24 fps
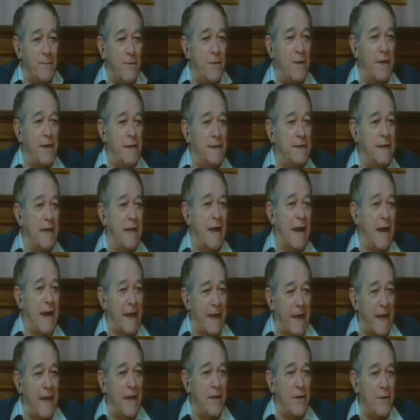puede ser
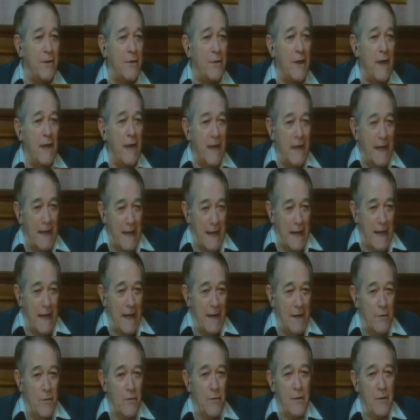ajeno a,